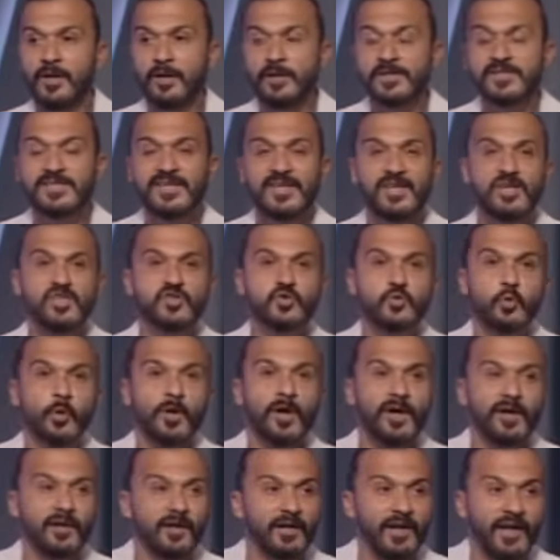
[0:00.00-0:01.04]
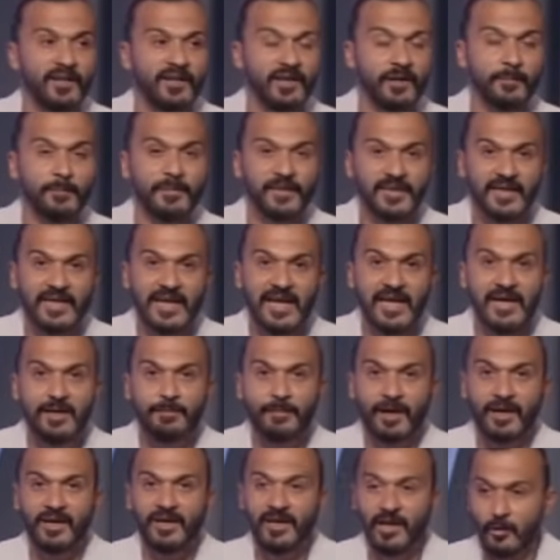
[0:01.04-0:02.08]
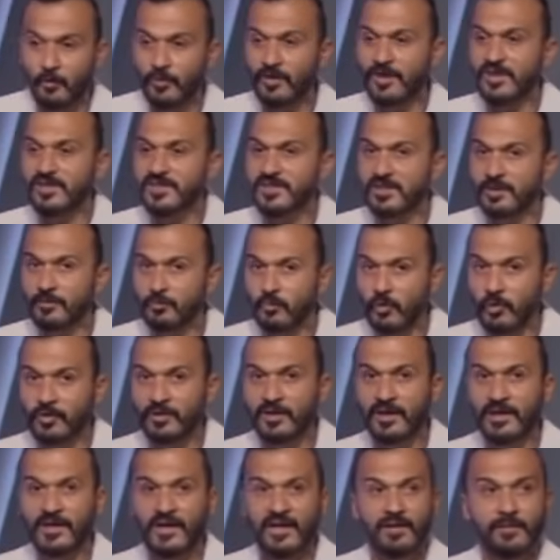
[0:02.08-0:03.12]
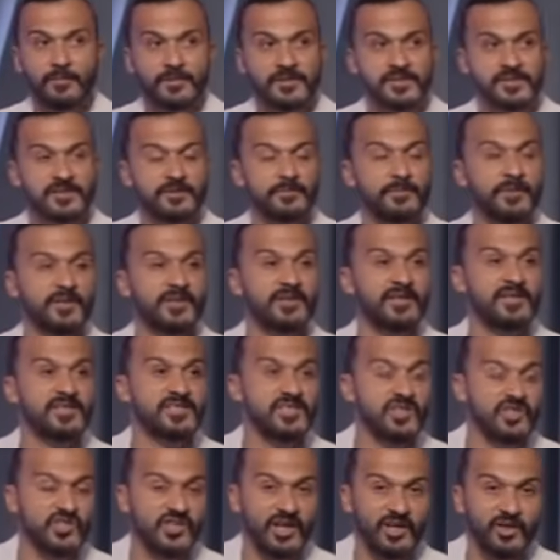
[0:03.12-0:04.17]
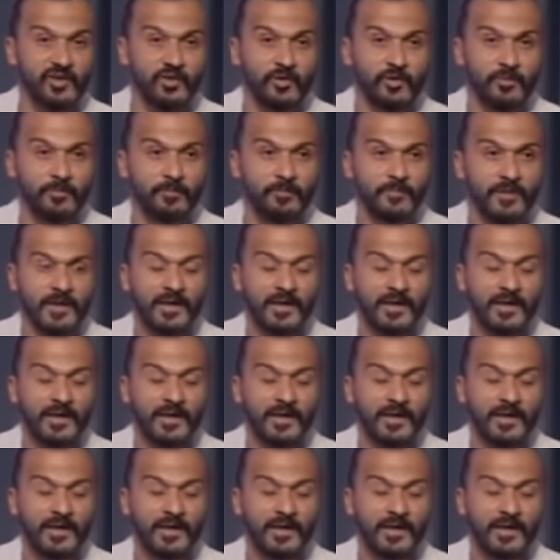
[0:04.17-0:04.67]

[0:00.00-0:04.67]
السن الصغير اللي حضرتك بتتكلم عليه او الناس اللي بتقعد تتكلم اصل ما تقساش عليهم